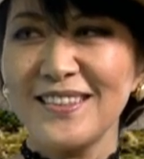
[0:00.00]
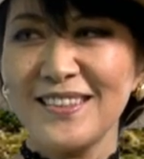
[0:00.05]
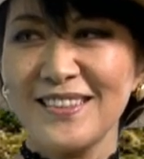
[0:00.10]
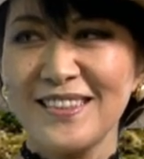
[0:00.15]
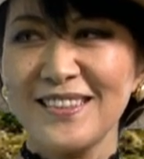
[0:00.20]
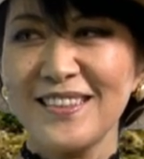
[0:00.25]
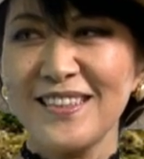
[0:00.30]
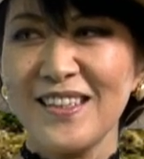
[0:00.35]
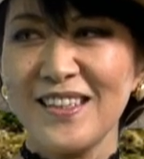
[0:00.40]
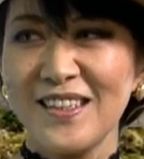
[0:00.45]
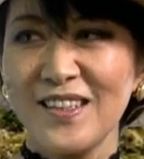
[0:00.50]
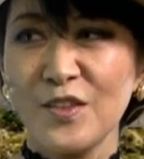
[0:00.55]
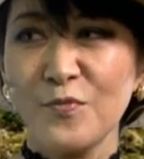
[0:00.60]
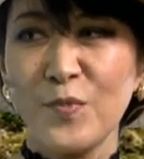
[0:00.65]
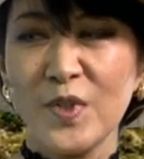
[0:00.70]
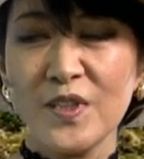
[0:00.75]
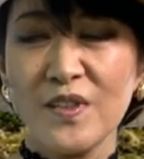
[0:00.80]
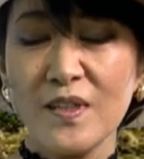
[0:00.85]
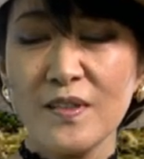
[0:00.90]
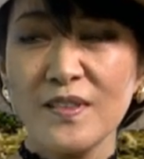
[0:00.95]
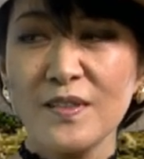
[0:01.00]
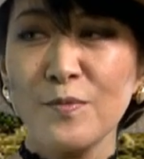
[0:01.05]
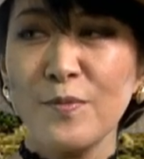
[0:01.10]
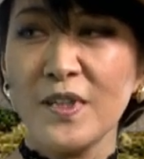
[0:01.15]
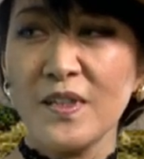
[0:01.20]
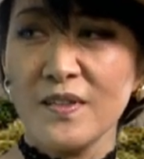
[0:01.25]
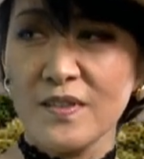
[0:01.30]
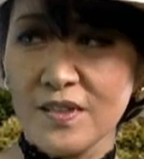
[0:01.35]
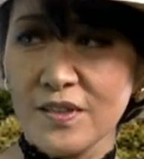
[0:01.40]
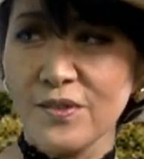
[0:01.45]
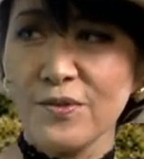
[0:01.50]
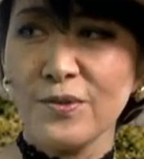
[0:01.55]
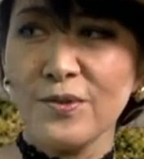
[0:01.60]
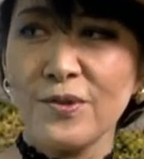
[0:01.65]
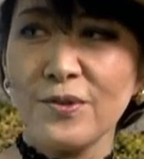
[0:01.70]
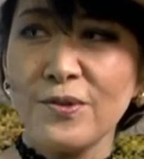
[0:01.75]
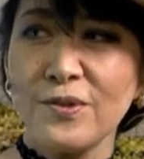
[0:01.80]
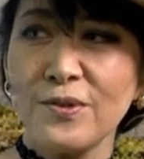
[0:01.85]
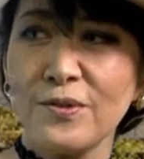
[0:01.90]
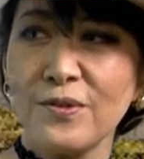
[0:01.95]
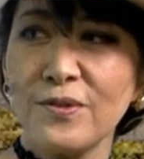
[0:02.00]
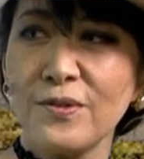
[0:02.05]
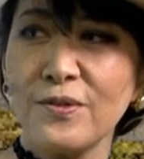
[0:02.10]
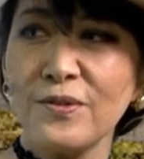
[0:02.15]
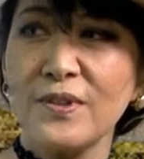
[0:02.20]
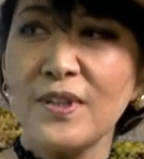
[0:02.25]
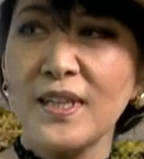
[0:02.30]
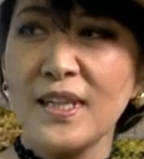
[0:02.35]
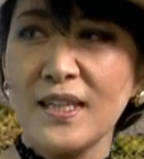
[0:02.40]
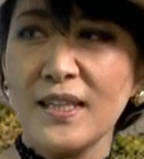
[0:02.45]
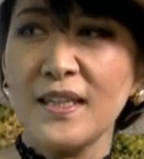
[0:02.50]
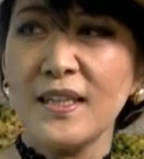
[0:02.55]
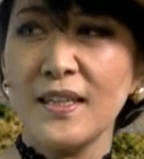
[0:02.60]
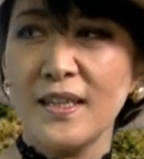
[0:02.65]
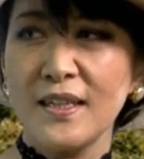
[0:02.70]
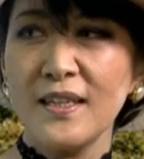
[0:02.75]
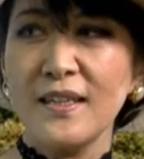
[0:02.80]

して、また素晴らしい音で、